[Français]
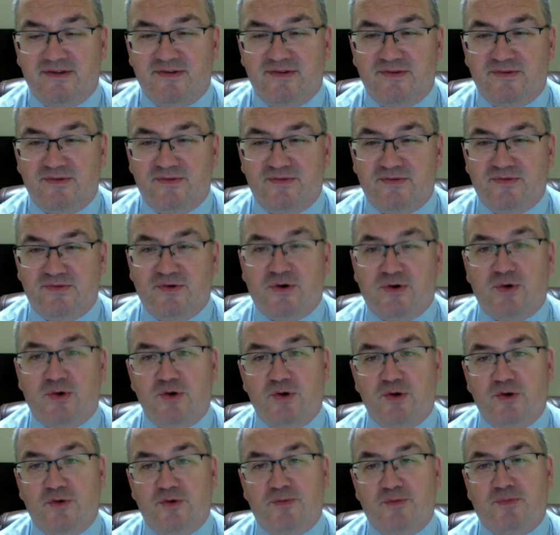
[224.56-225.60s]

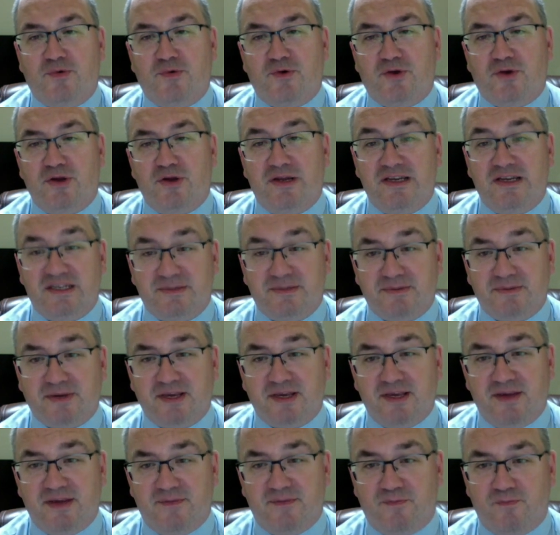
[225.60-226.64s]
ouvrons-le pour que
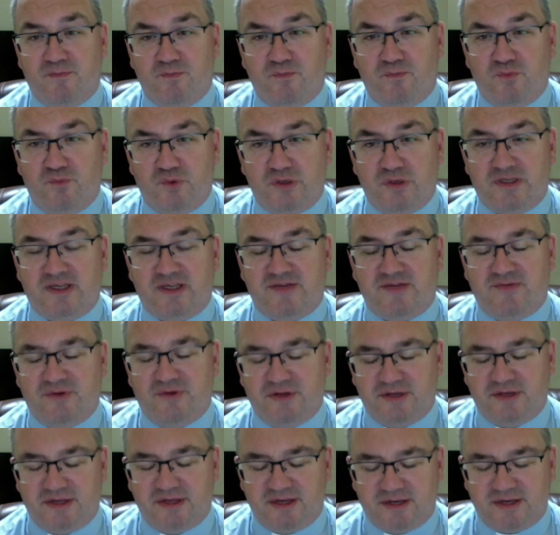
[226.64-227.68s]
l'Esprit puisse y
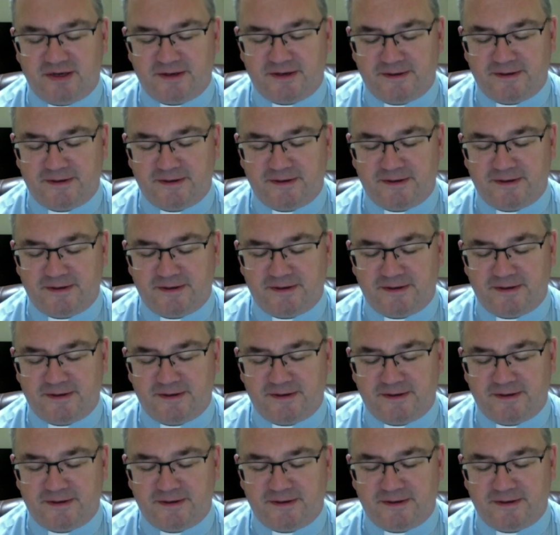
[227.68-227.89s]
venir.